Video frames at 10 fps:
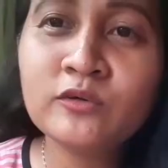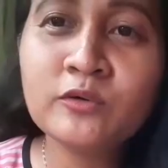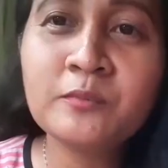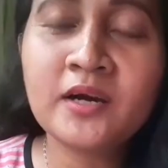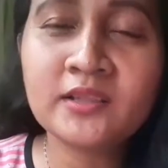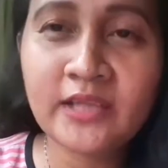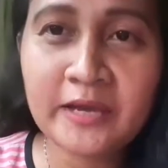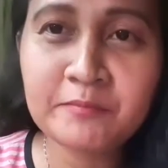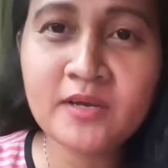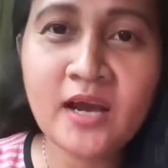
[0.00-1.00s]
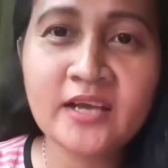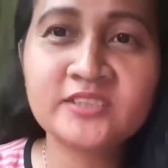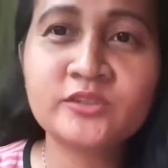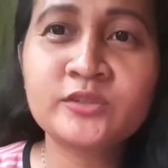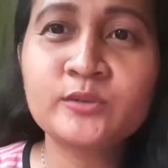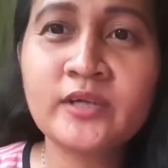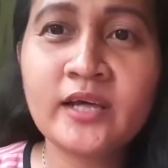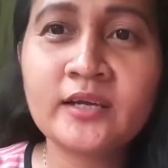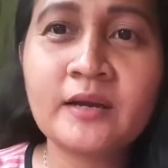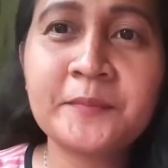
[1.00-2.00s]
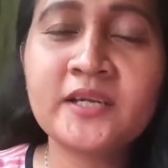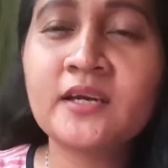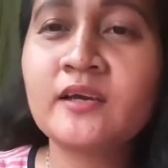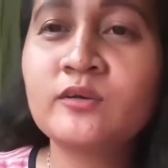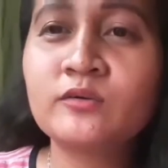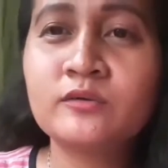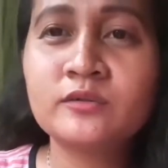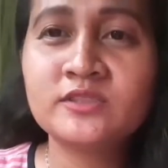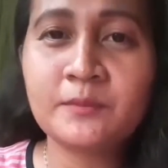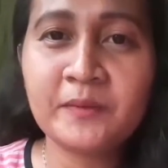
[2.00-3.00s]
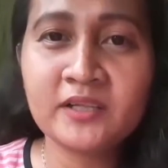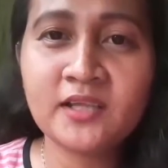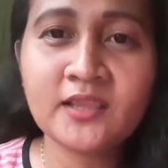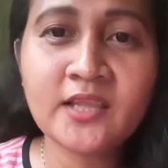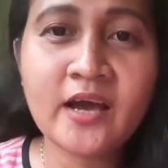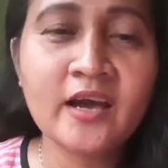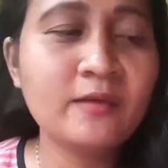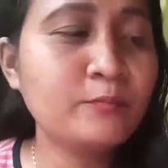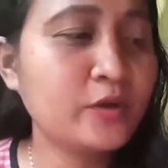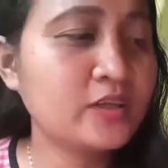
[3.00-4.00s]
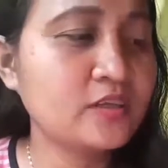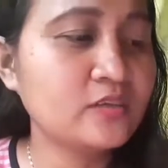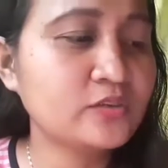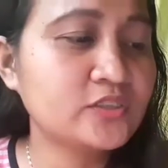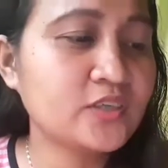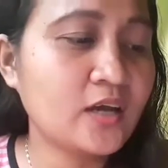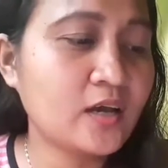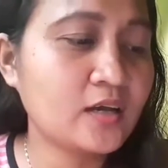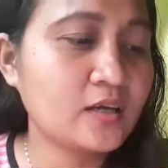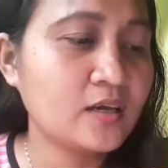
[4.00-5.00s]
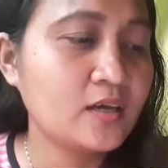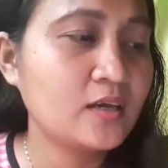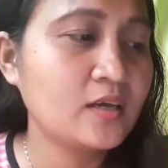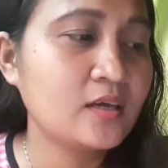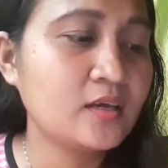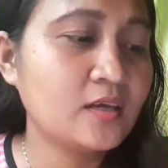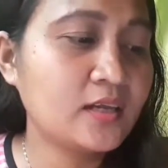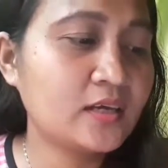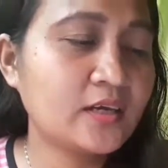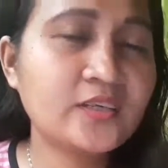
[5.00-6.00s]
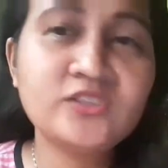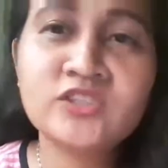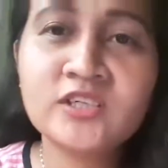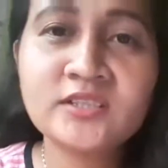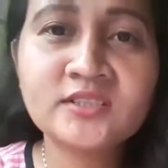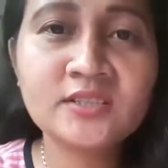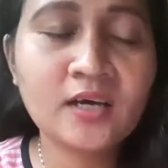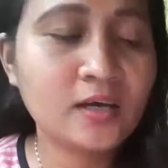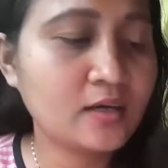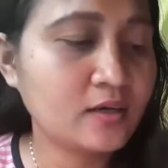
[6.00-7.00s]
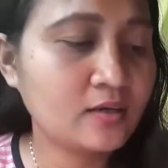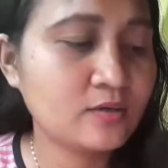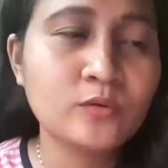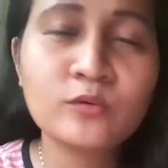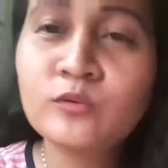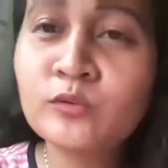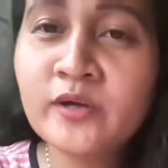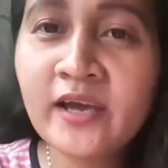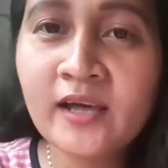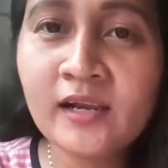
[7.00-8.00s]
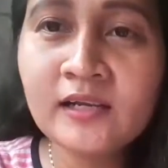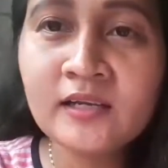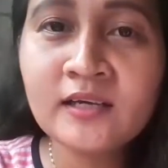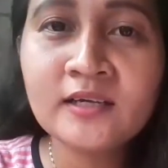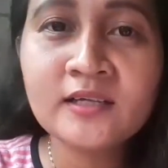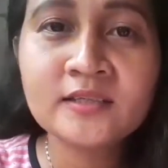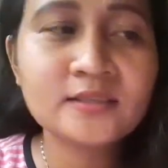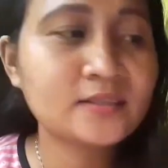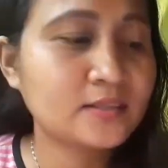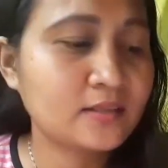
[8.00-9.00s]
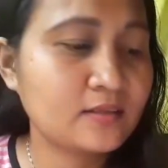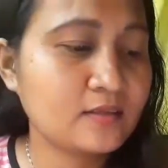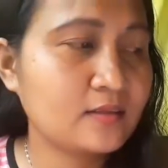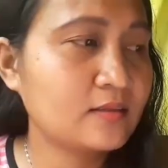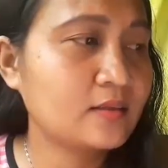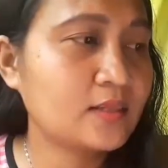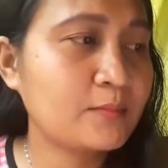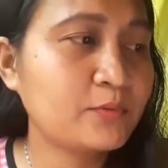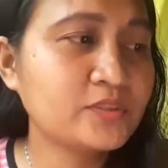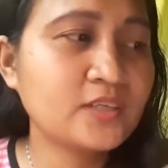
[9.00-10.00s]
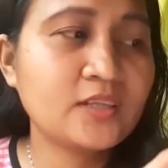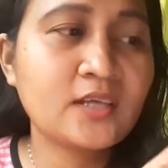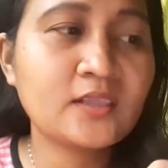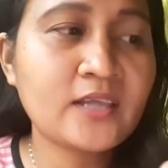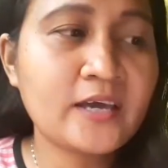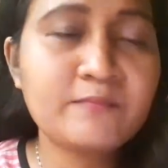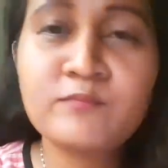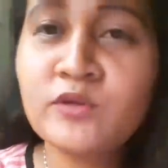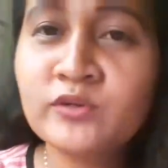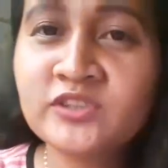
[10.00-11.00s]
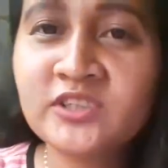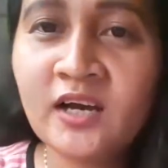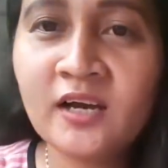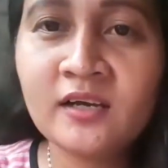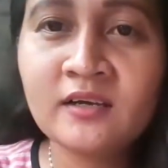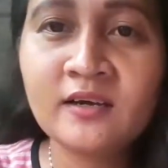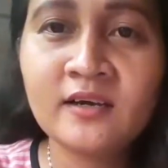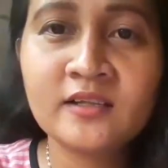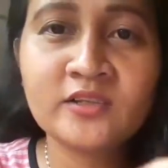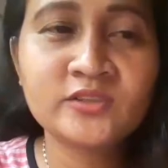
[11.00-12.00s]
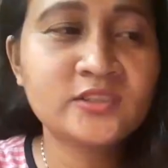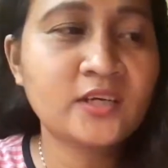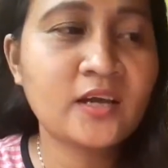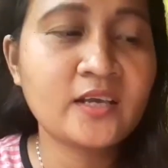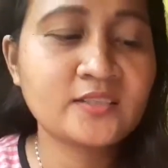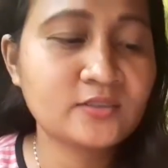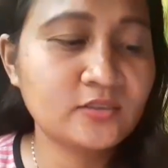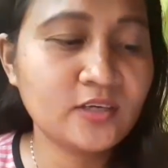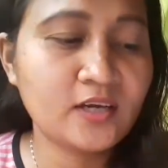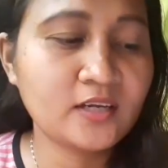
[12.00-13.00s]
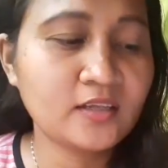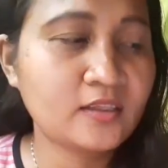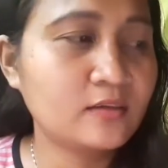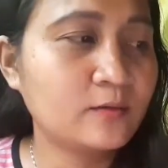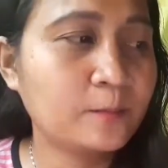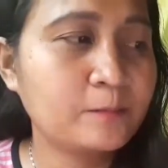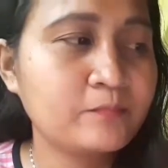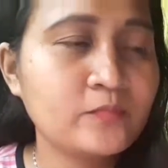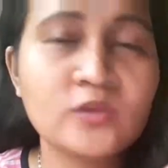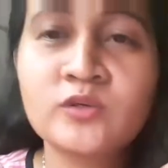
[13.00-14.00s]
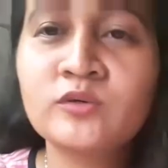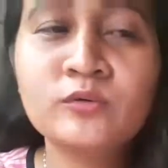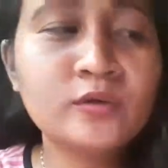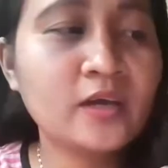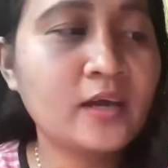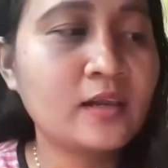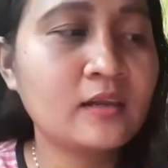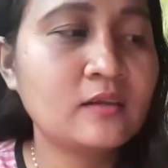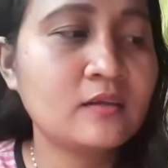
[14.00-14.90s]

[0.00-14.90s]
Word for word: nung mag-type guys or kung nahirapan kayo sa pagta-type, pwede niyo siyang ilagay diyan sa Google. Tapos ita-type niyo siya. Ito siya guys, kunyari ito. Google.